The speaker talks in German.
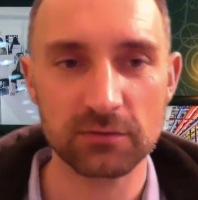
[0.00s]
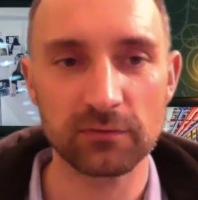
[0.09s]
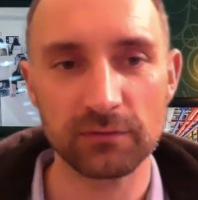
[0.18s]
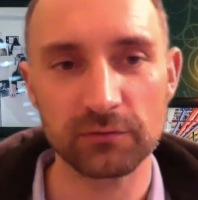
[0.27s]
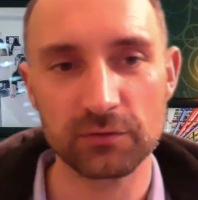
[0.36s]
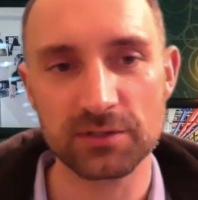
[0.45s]
Und
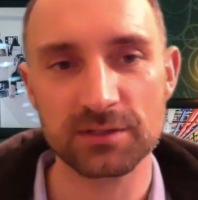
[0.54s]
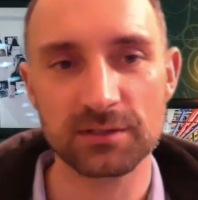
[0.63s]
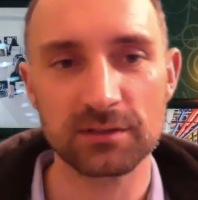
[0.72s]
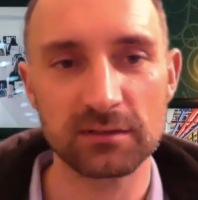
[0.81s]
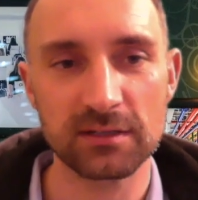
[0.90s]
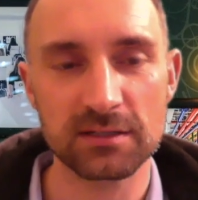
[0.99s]
wenn wir uns
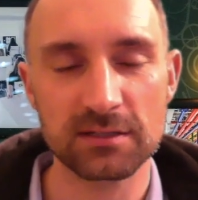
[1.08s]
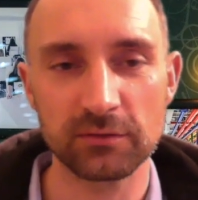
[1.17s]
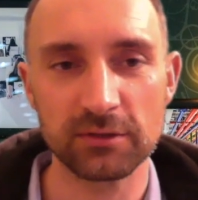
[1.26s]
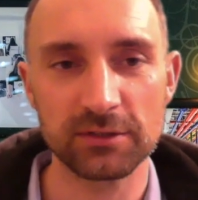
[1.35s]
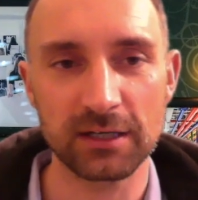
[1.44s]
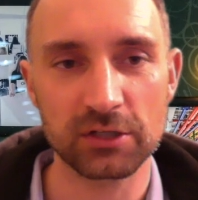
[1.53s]
äh, das
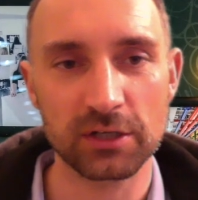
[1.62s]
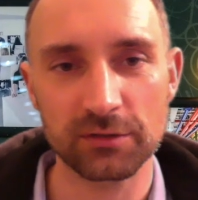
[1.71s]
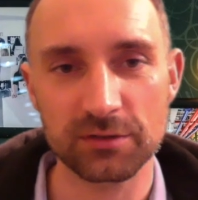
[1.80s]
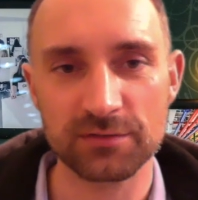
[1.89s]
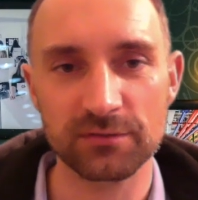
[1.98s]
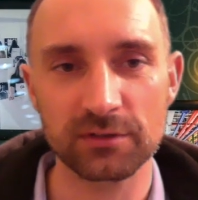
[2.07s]
natürlich anschauen,
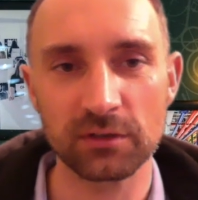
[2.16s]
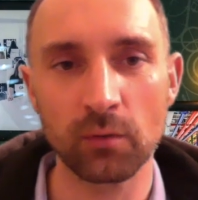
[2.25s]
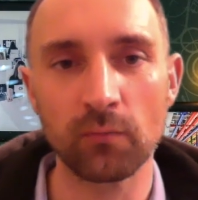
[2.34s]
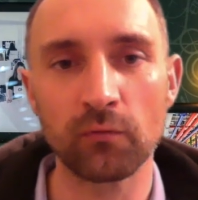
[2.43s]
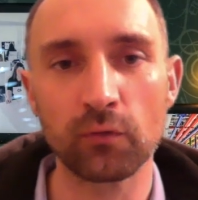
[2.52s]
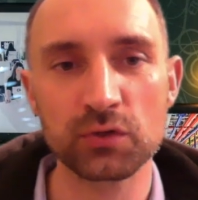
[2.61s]
dass wir die
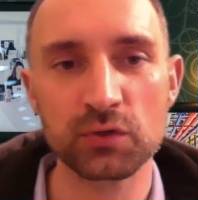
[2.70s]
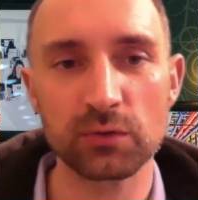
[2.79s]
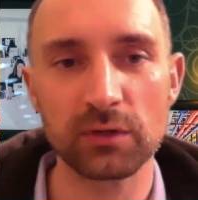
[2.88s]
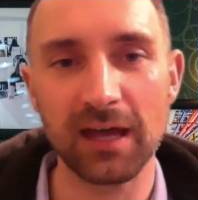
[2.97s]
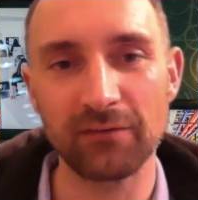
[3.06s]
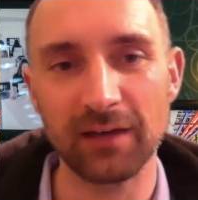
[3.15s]

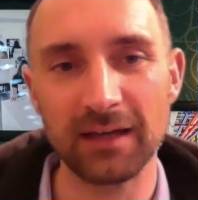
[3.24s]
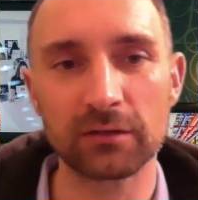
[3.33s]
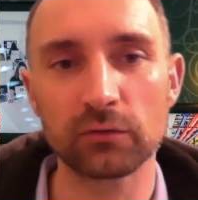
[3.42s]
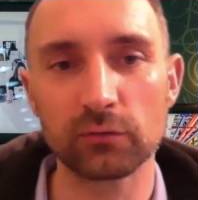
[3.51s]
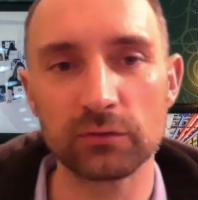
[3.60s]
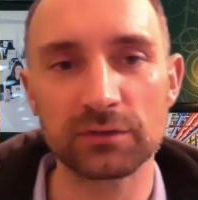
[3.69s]
Komfortzone
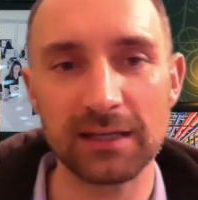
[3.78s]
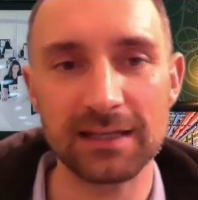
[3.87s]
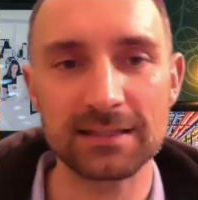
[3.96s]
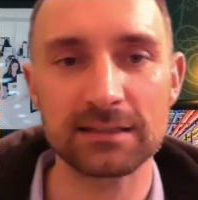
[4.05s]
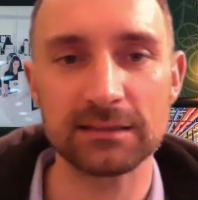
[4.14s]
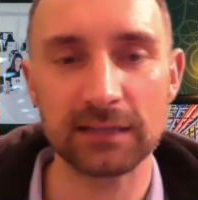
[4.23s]
erweitern und
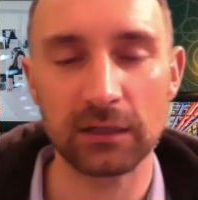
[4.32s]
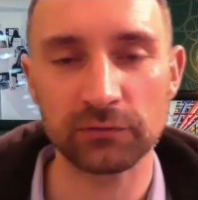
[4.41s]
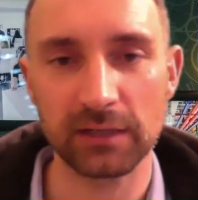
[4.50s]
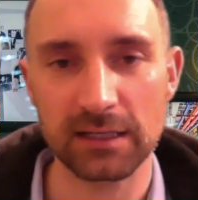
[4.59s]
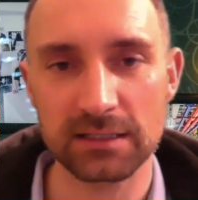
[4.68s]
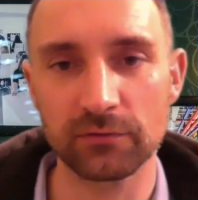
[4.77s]
letztlich auch
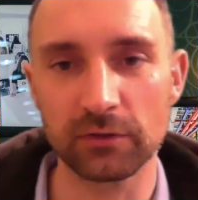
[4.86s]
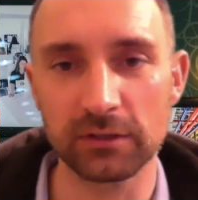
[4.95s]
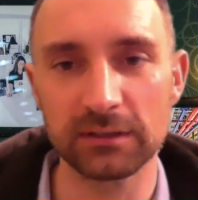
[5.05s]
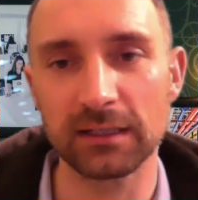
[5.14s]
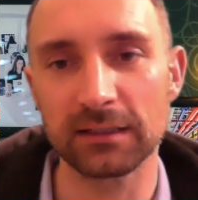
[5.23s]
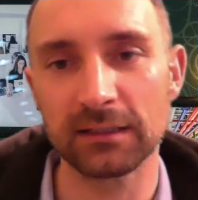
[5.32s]
verlassen wollen,
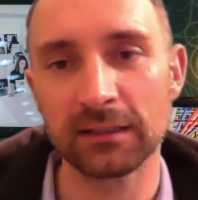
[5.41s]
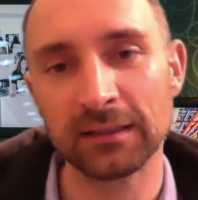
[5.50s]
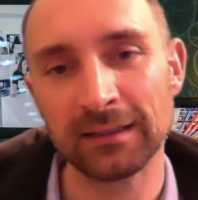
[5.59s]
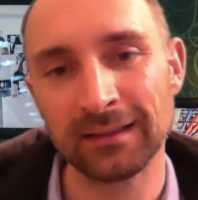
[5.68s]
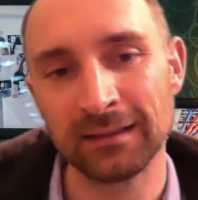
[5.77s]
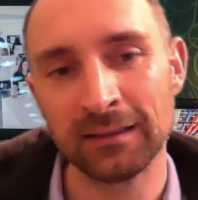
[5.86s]
dann
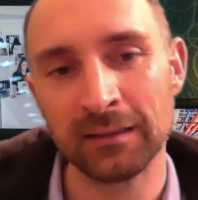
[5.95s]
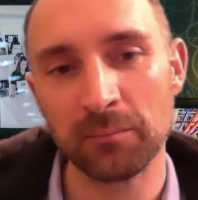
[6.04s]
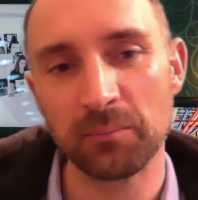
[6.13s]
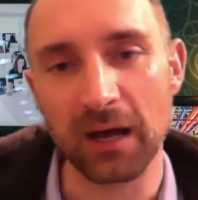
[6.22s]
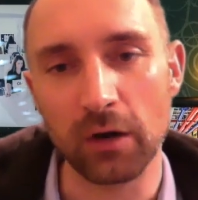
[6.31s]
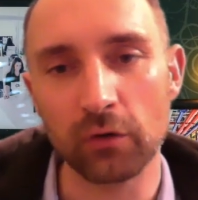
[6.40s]

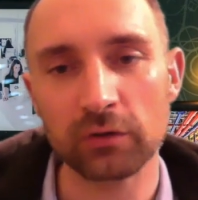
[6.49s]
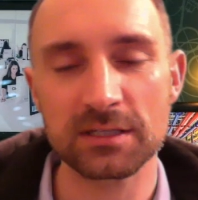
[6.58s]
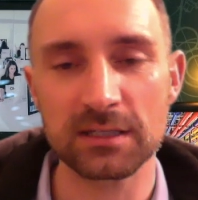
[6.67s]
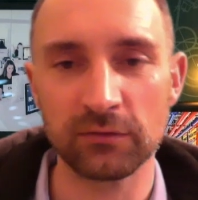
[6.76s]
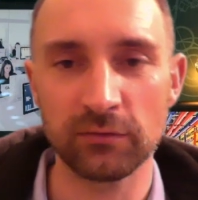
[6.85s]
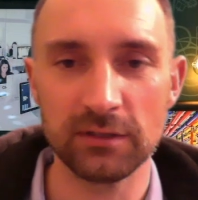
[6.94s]
braucht es
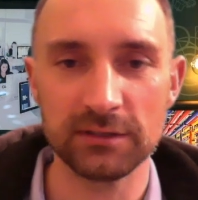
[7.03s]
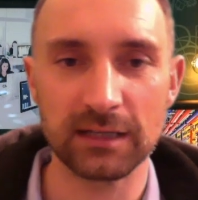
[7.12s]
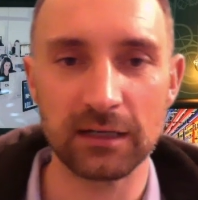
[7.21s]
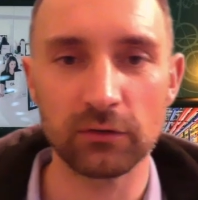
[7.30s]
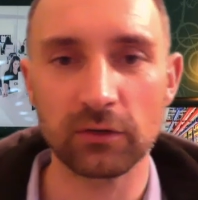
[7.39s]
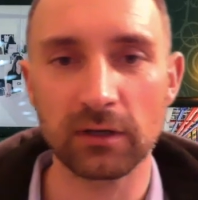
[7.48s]
natürlich
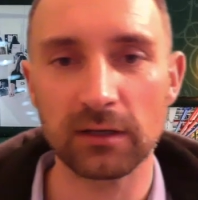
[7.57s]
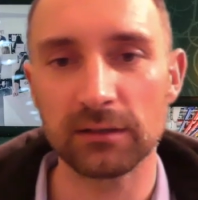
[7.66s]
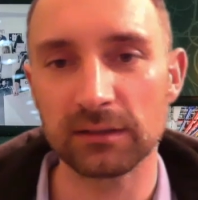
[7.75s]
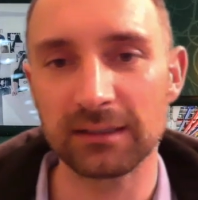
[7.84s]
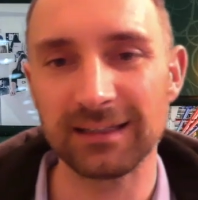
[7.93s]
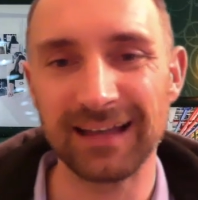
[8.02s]
auch
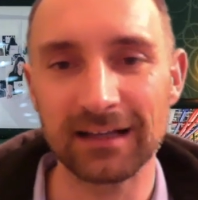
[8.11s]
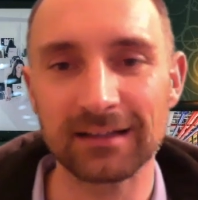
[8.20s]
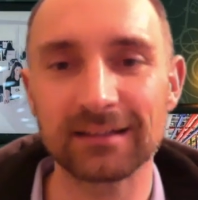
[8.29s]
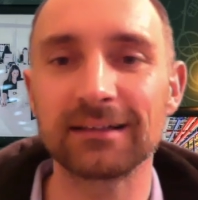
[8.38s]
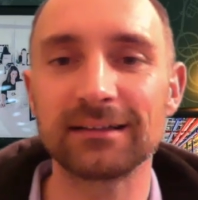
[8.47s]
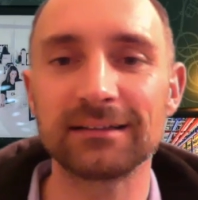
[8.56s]
äh,
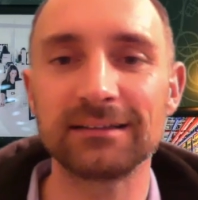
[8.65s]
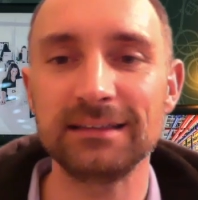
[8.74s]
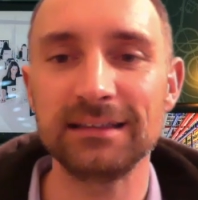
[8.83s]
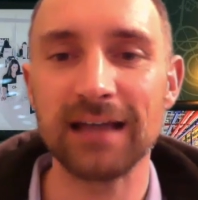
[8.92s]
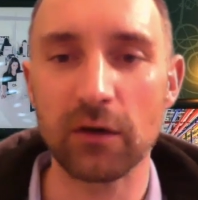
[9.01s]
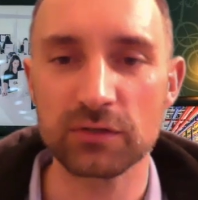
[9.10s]
Gedanken,
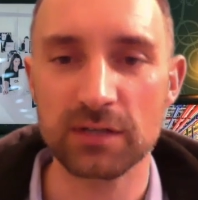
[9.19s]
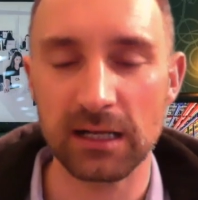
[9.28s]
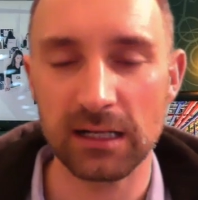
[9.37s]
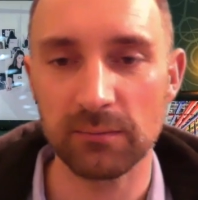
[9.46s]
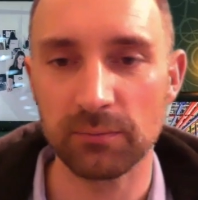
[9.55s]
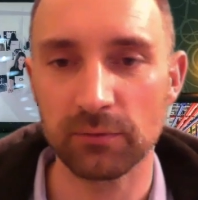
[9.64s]
die
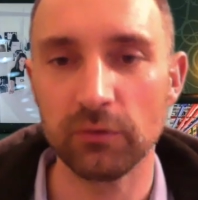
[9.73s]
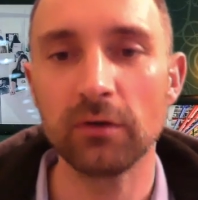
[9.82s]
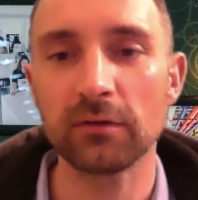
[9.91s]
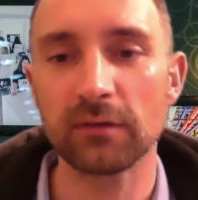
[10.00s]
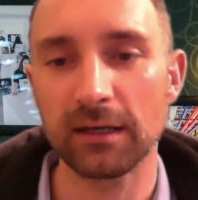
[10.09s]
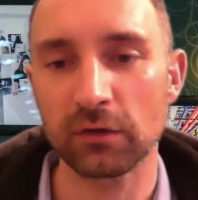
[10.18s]
außerhalb
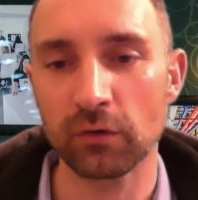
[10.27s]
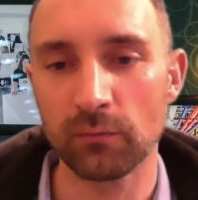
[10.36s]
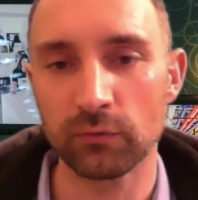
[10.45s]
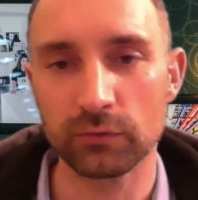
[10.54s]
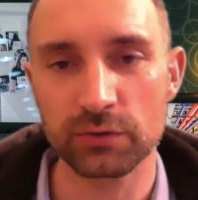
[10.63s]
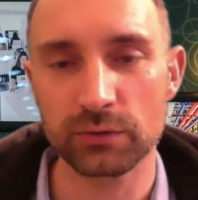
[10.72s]
irgendeiner
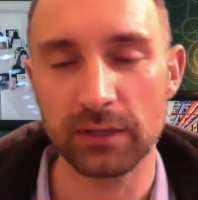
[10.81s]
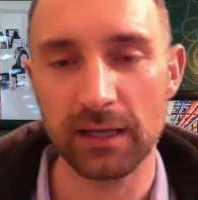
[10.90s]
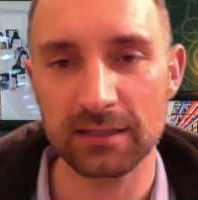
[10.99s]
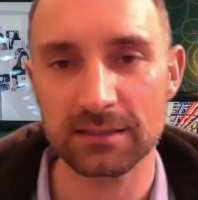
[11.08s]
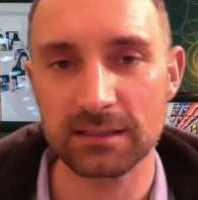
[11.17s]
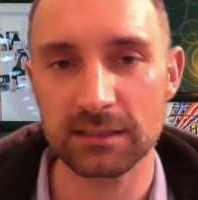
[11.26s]
Komfortzone
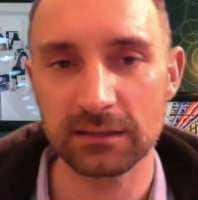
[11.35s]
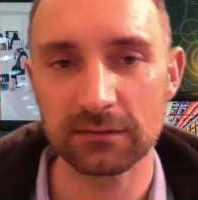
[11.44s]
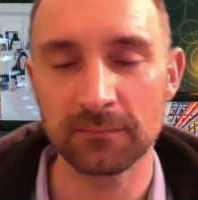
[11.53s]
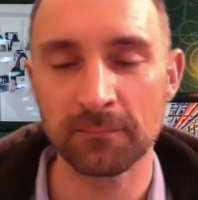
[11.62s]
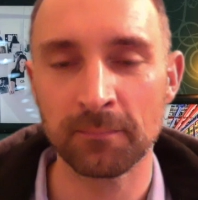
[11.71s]
existieren.